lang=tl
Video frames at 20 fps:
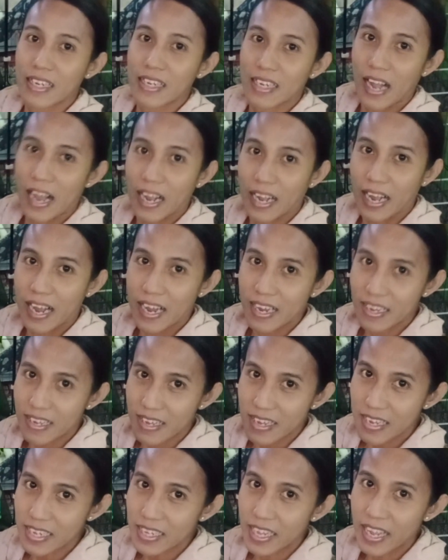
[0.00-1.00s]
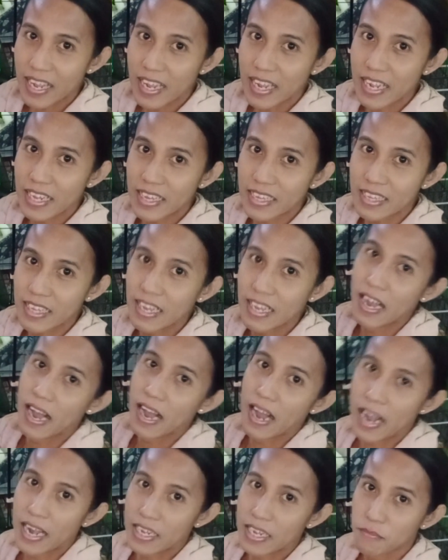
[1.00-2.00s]
kakainin
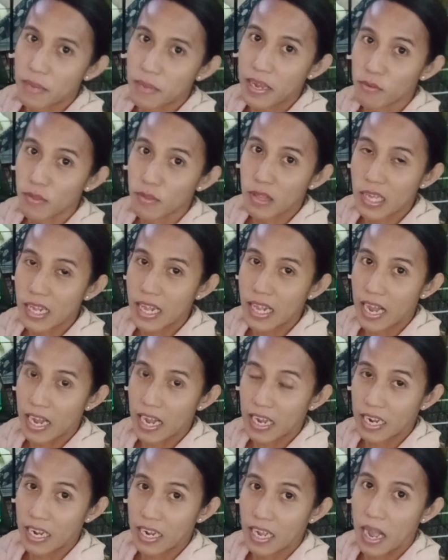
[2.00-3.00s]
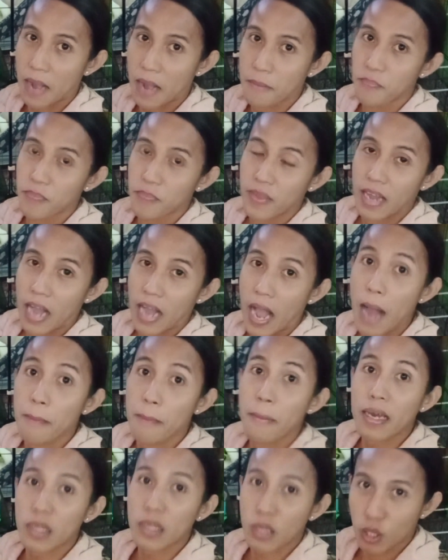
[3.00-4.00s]
at mayroon silang uh,
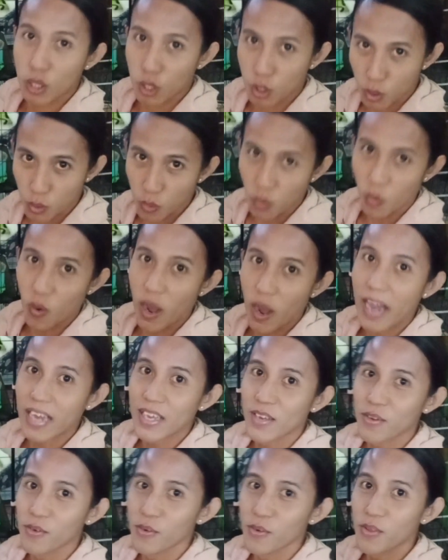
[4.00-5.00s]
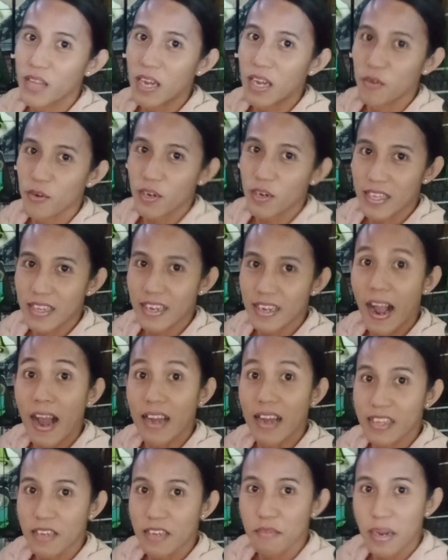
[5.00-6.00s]
abasto, ayoda ulit ng
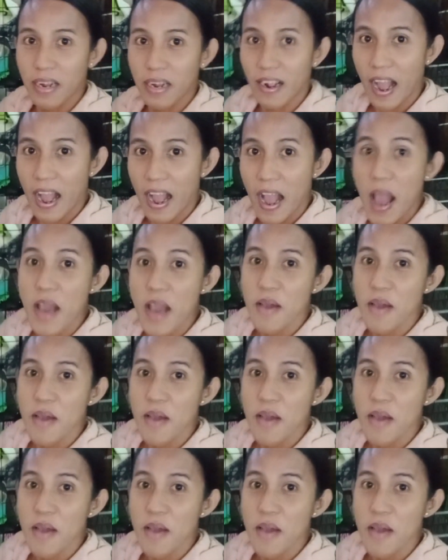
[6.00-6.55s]
ating mga